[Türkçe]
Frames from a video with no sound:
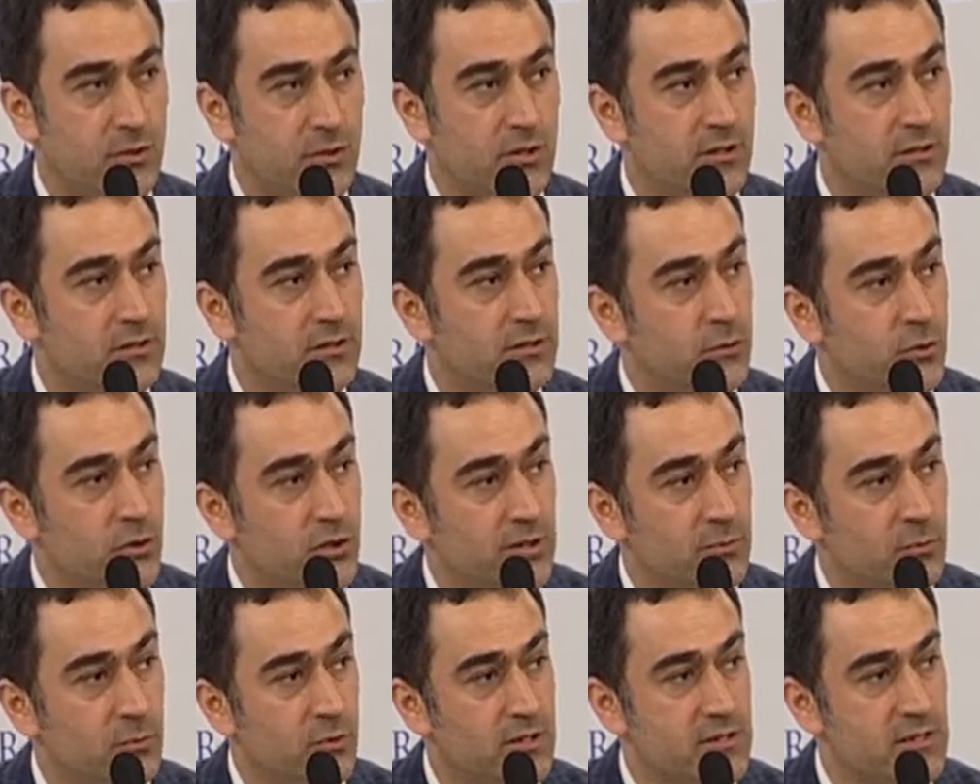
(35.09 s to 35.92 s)
öğretim
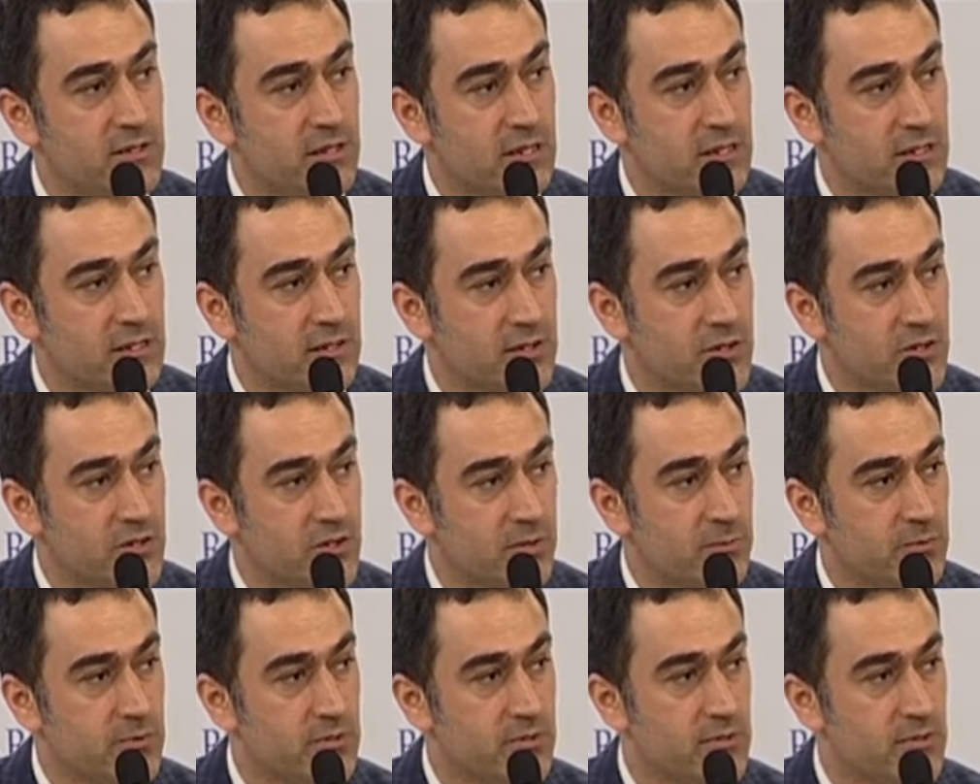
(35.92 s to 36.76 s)
üyesi
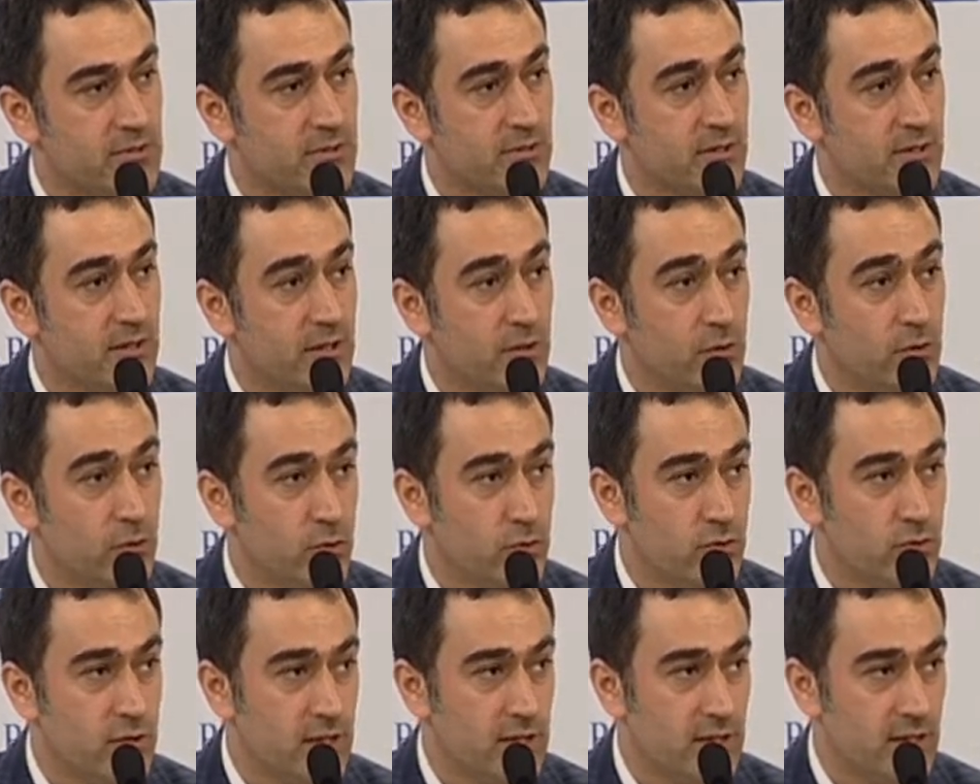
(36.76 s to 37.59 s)
arkadaşlarımız
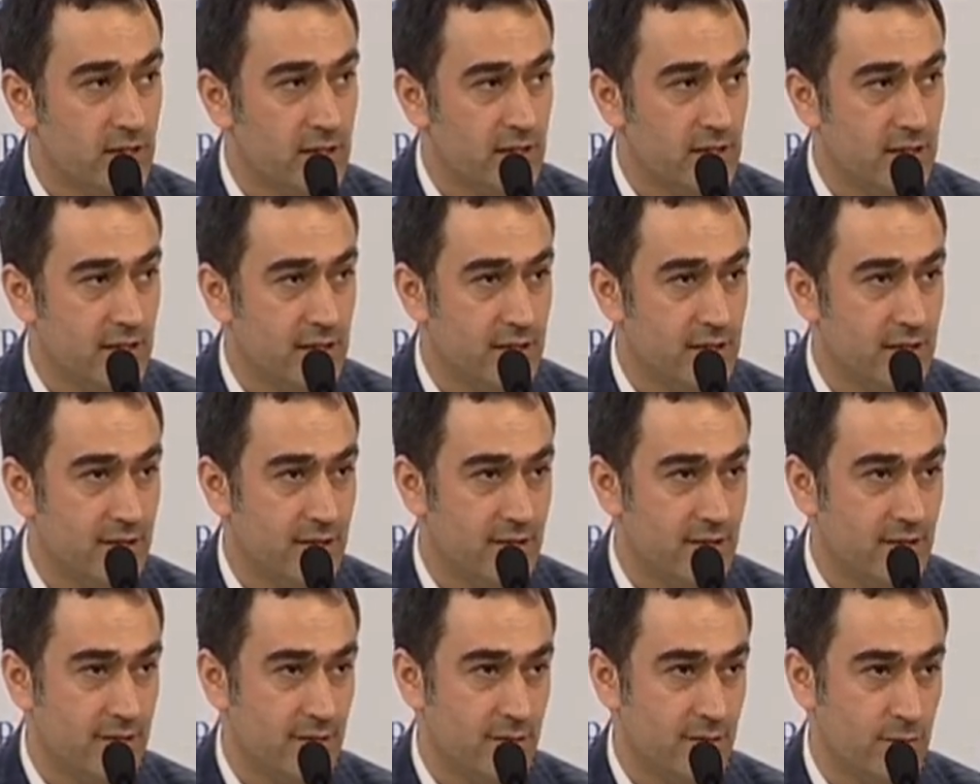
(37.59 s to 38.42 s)
özellikle
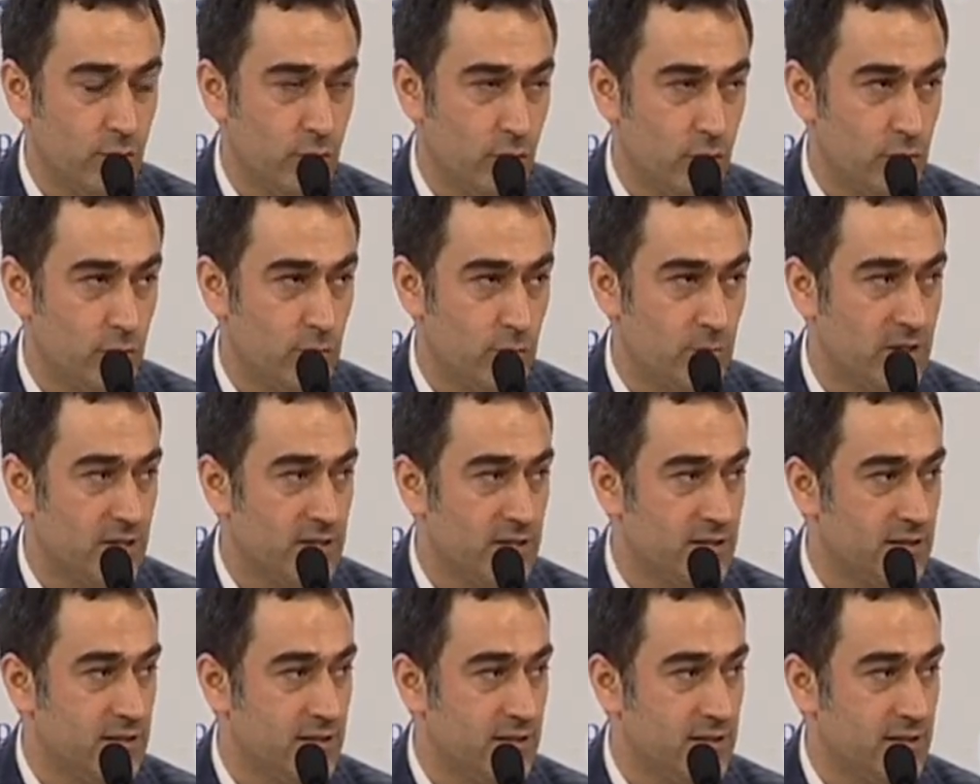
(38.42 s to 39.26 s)
gördüğüm
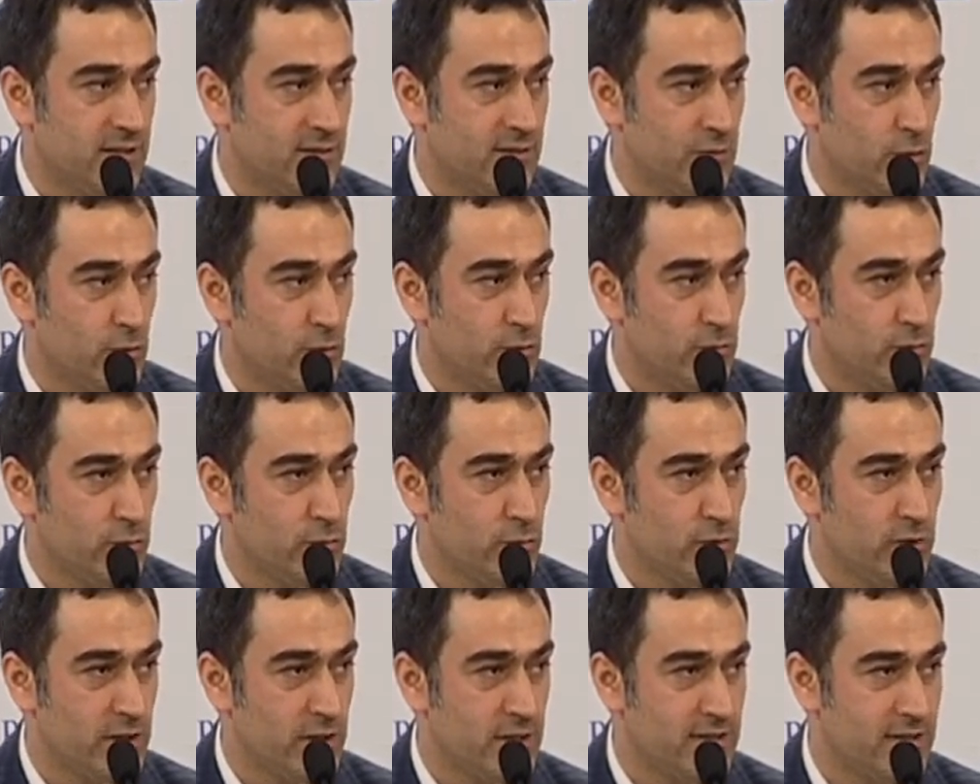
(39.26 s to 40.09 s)
kadarıyla çoğunluğu yüksek
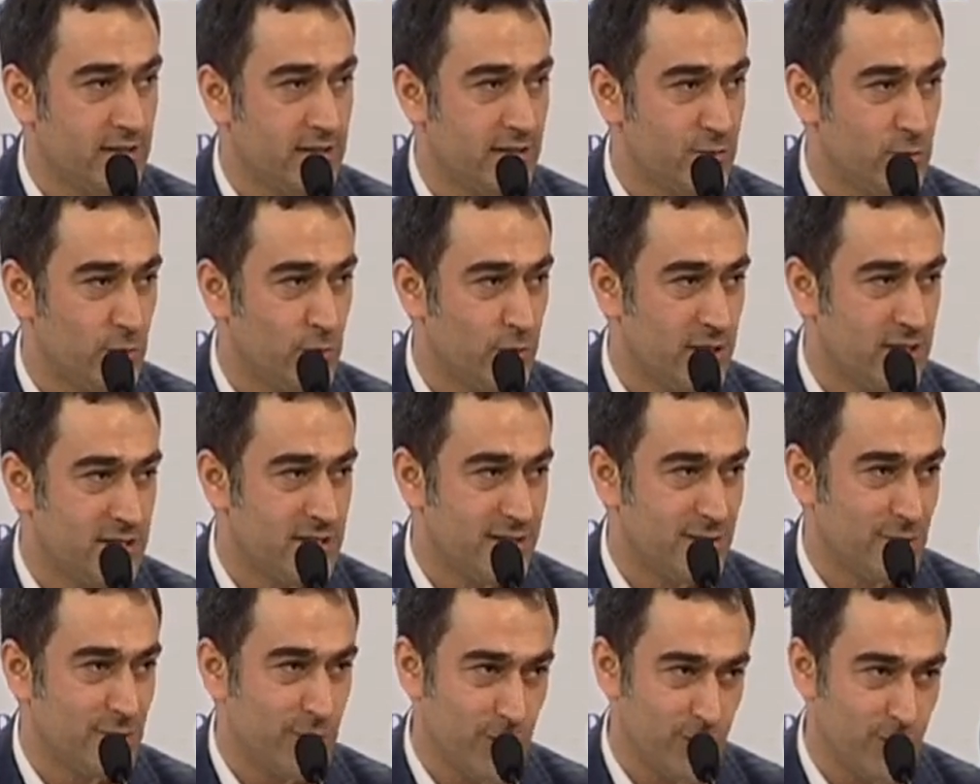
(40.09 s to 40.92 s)
lisans öğrencilerden
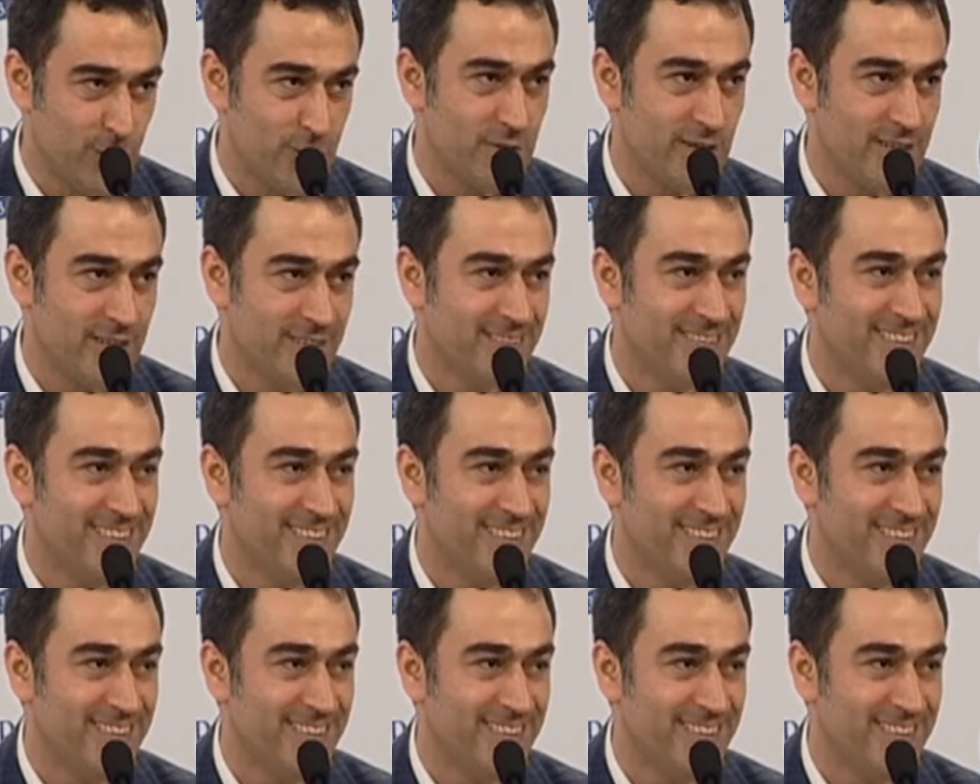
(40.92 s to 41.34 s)
oluşan